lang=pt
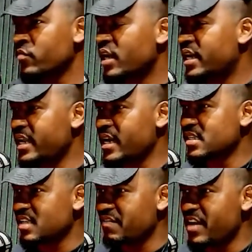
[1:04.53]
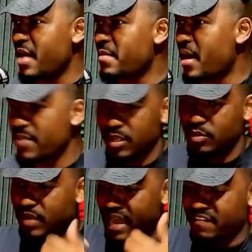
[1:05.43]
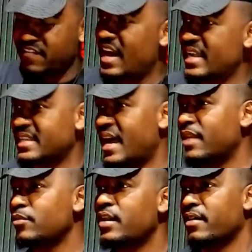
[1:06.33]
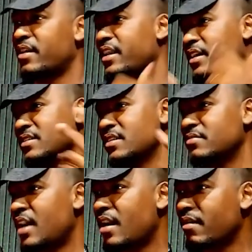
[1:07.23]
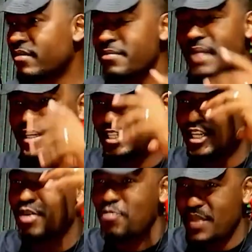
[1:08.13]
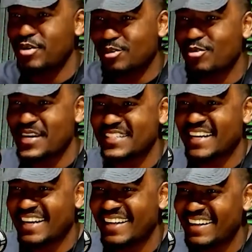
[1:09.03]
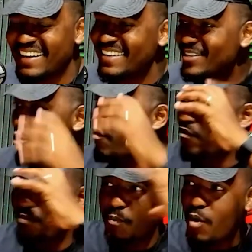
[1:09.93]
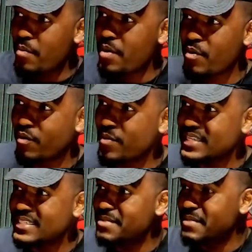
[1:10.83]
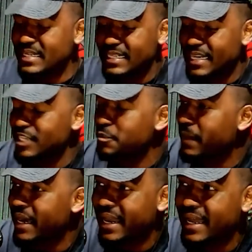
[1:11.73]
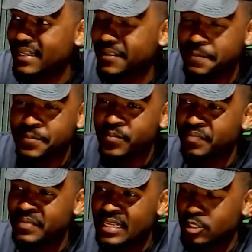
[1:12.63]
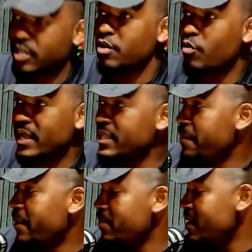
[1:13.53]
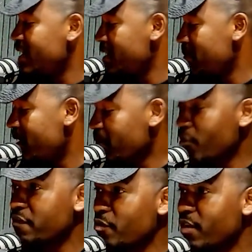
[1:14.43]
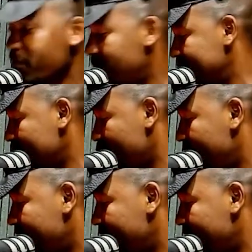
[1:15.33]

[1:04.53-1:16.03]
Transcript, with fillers: criança vê armamento, cara fardado, né? Criança já imagina um milhão de coisas, né? Então, pô, meu irmão, comecei a imaginar as paradas. Só que eu guardei pra mim, né? E meu irmão viu a vibração que eu